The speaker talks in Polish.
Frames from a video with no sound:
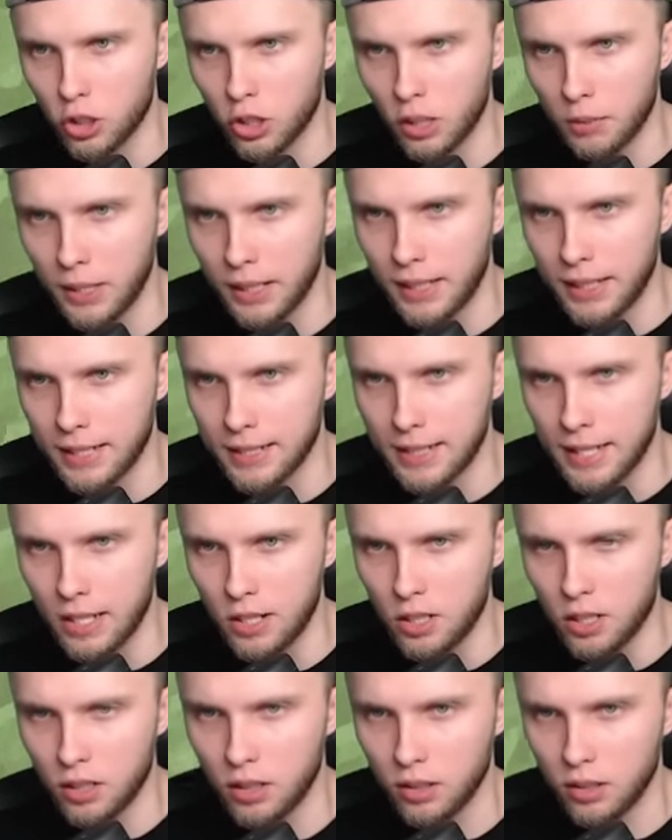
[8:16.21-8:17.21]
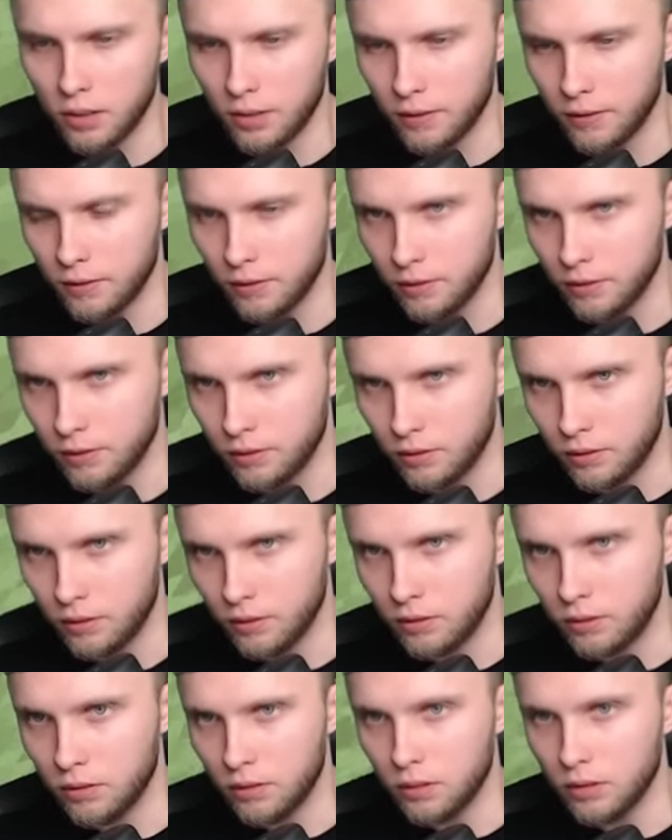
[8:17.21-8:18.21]
Co mi teraz dasz?
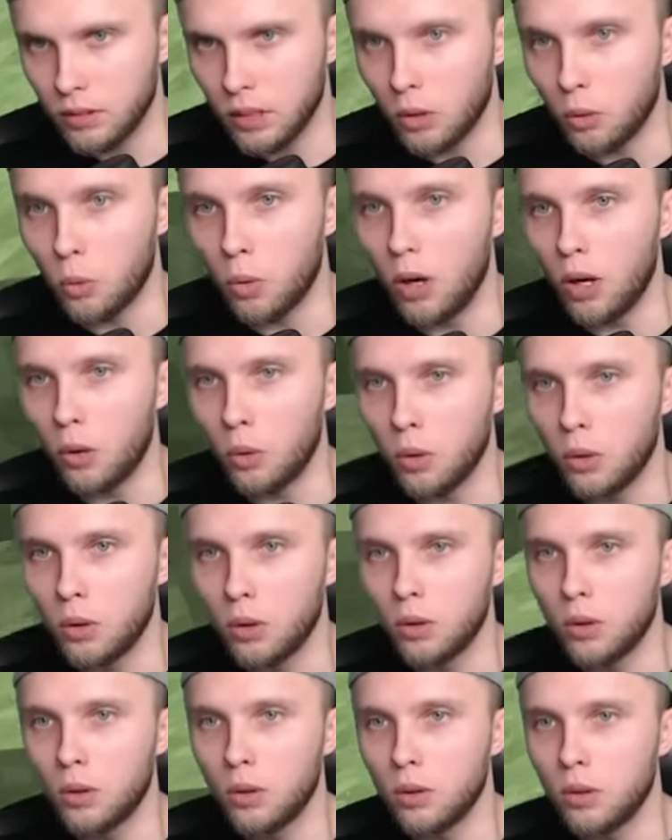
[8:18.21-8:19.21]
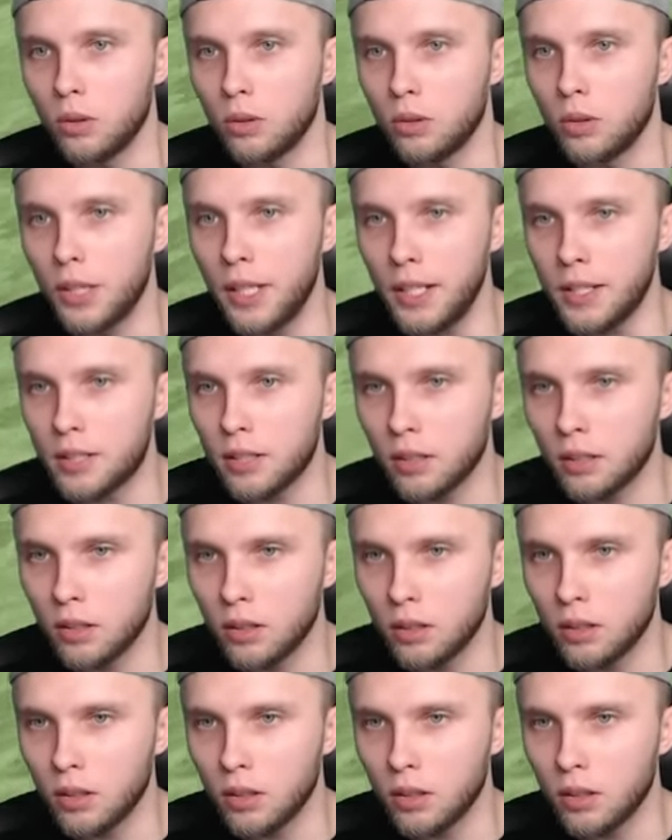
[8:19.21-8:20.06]
Wow, nic?